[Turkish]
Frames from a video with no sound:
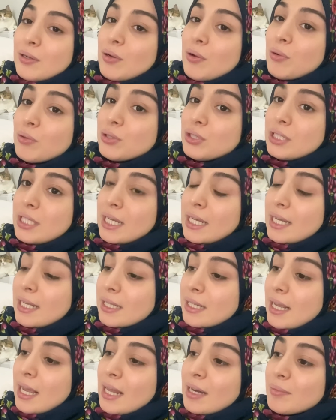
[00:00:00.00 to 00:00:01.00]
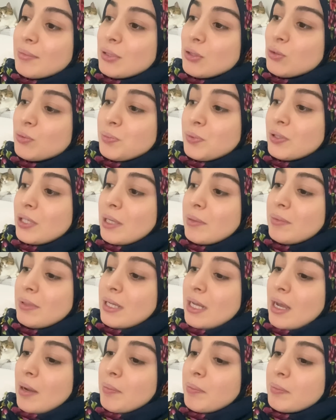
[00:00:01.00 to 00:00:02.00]
o şekilde yani bir süpürge
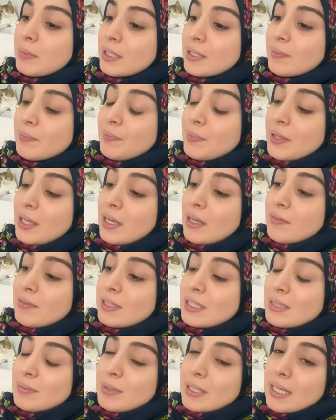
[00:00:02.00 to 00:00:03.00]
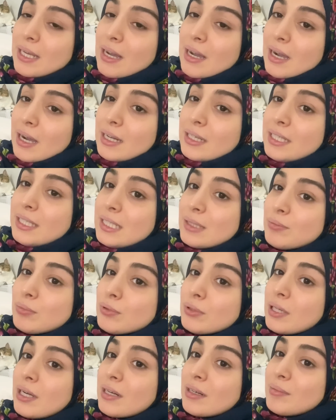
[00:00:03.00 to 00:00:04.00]
bile yapmadım. E tabii ki haliyle
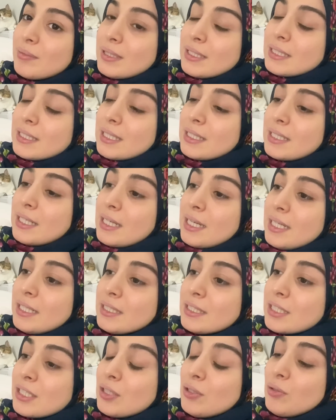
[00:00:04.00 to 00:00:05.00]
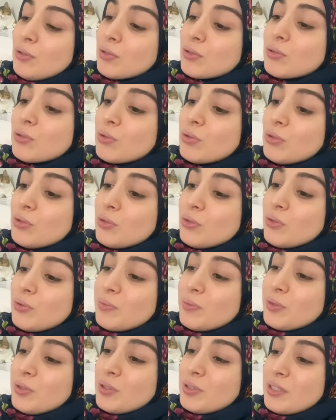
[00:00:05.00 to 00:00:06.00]
bunlar da beni zaten etkiliyordu. O
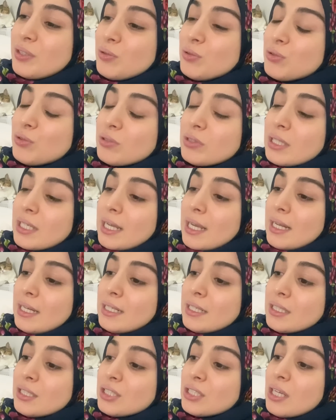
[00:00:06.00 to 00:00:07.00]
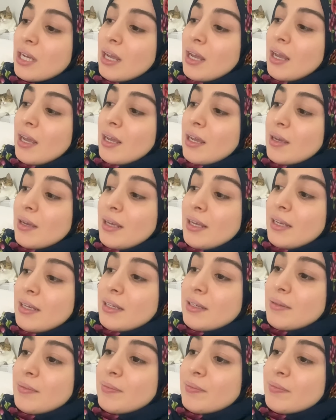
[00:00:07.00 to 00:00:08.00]
yorum da üstüne gelince
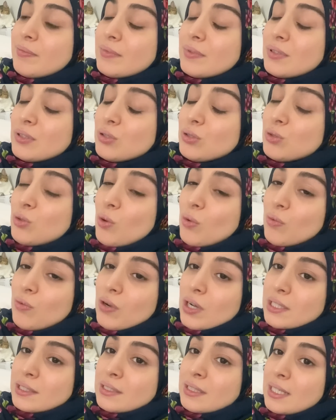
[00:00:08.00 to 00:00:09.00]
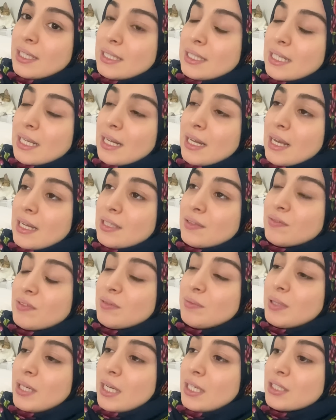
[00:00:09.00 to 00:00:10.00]
çok fazla etkilendim
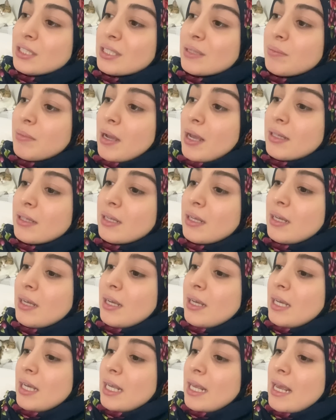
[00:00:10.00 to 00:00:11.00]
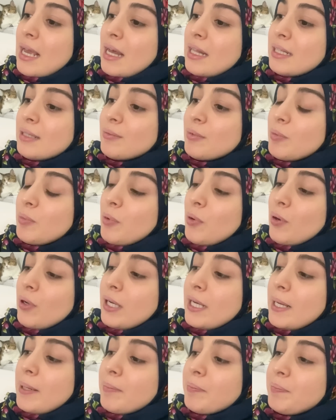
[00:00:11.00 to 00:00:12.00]
ve birazcık ben kendimi
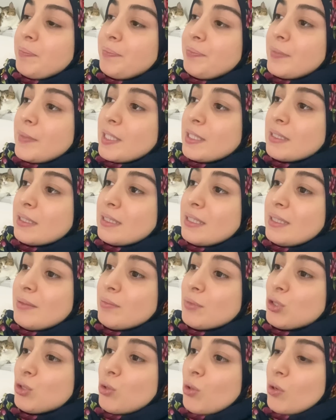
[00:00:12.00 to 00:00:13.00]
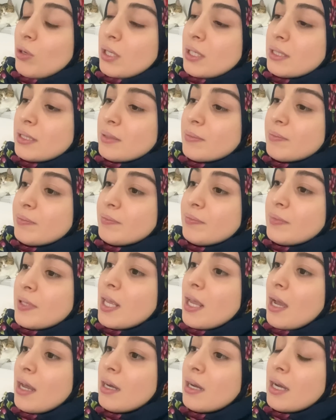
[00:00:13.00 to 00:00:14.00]
böyle nasıl diyeyim zorladım.
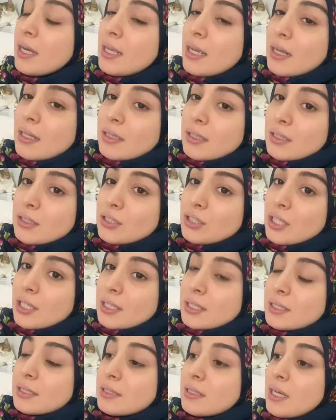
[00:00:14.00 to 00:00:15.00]
Yani ayaklanacaksın,